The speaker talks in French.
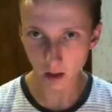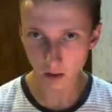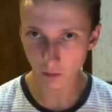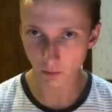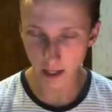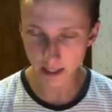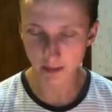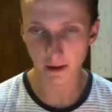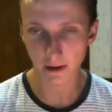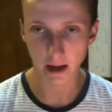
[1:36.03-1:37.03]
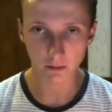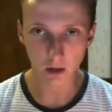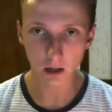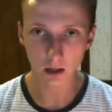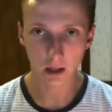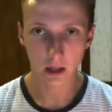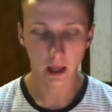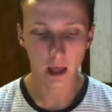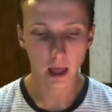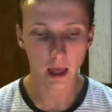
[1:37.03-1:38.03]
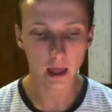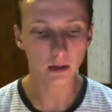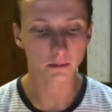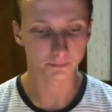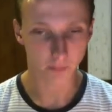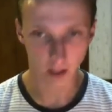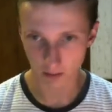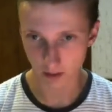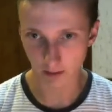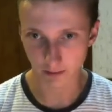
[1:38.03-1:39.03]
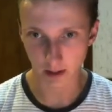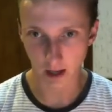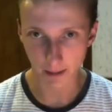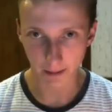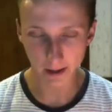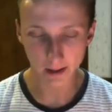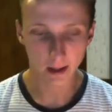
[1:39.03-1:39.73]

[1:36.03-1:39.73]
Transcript: Donc voilà ce qu'il fallait avoir. Et on y reviendra après.